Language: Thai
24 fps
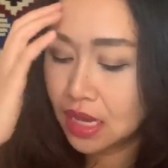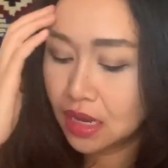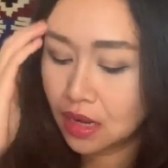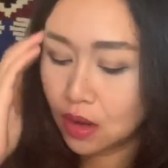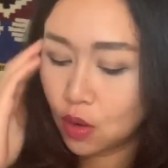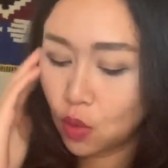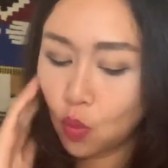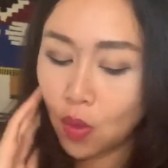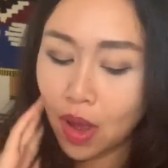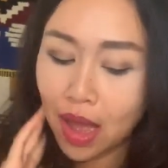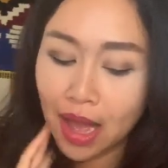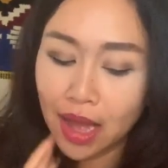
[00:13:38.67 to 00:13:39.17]

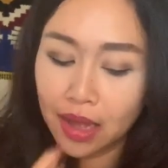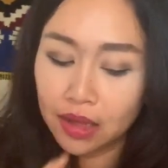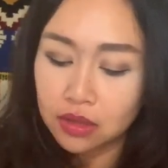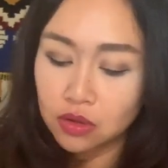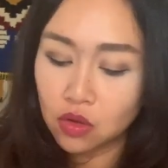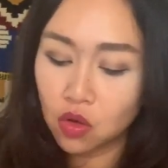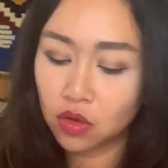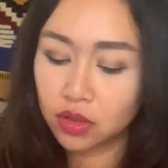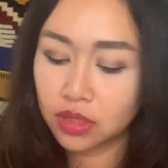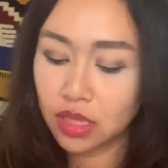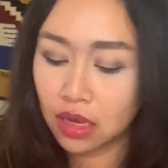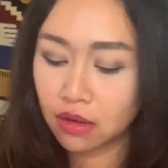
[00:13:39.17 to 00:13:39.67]
ระวัง
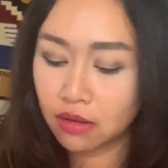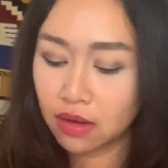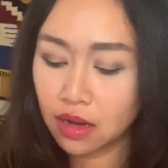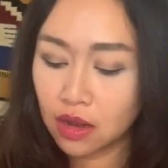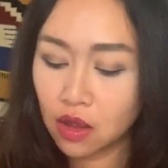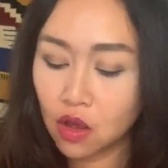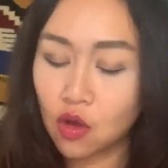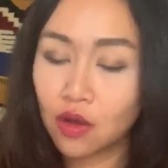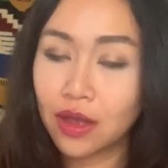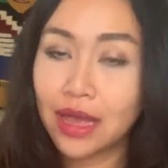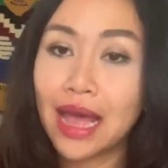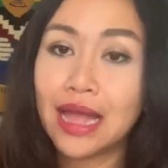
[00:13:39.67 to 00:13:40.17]
เนาะในเรื่อง
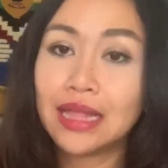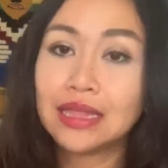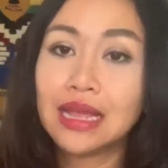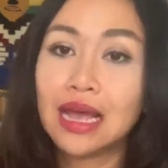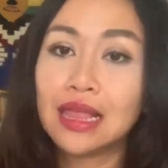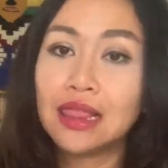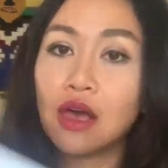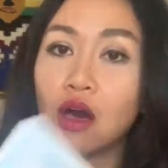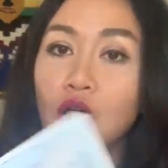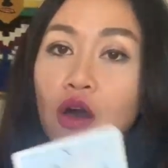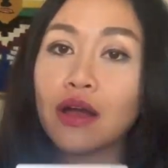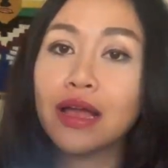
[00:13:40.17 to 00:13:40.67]
ของการ
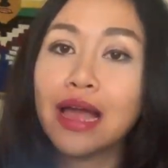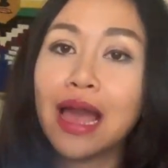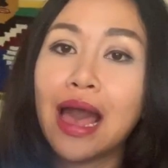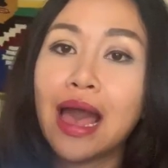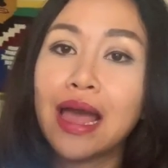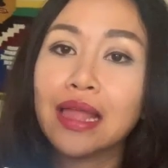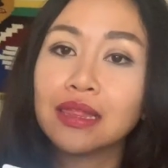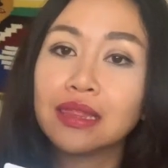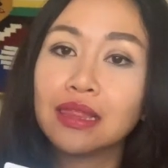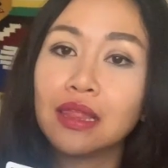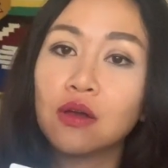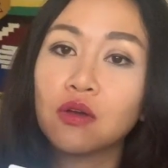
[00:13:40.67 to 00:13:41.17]
ทะเลาะกั
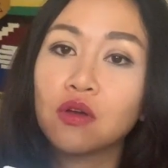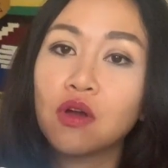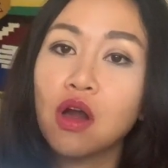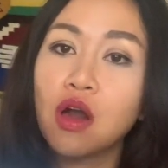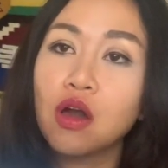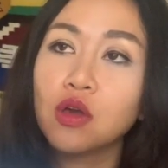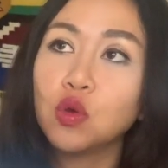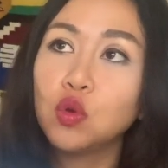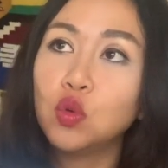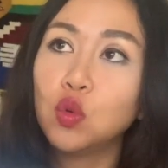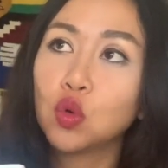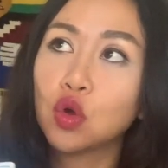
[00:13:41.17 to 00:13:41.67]
นแล้วก็
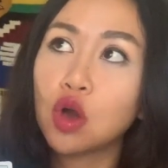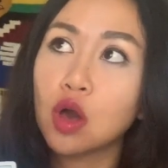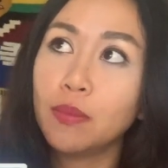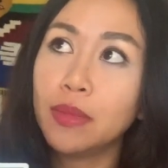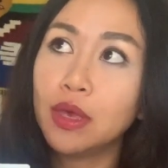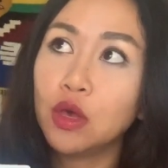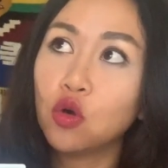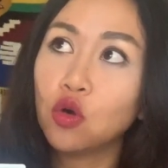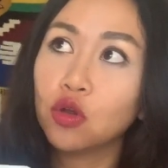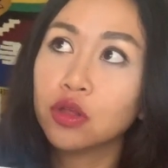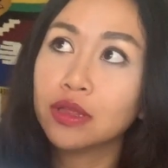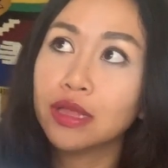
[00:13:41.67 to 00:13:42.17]
อยู่ๆก็
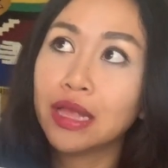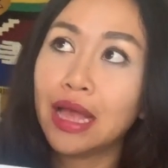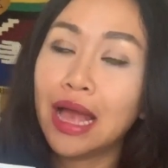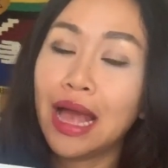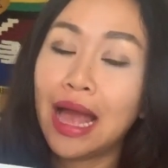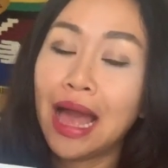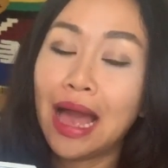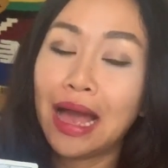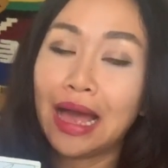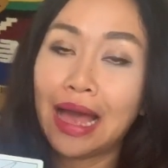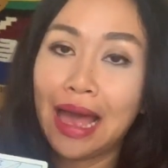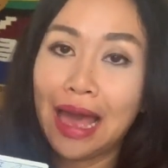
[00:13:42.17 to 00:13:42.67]
มีคน
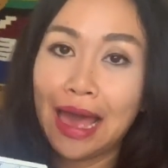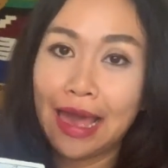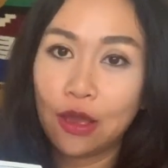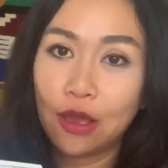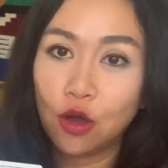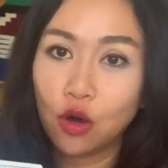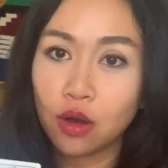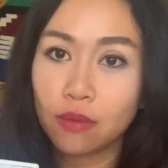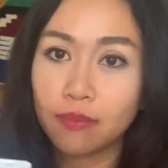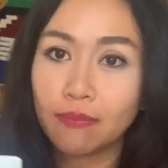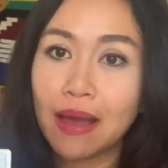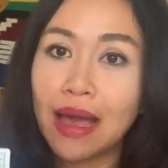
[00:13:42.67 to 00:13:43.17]
ห่างหาย
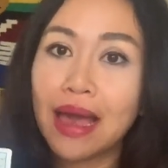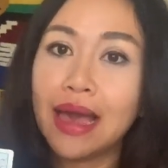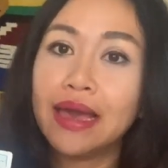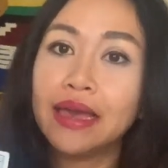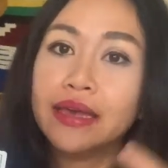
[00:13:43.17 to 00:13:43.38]
ออกไป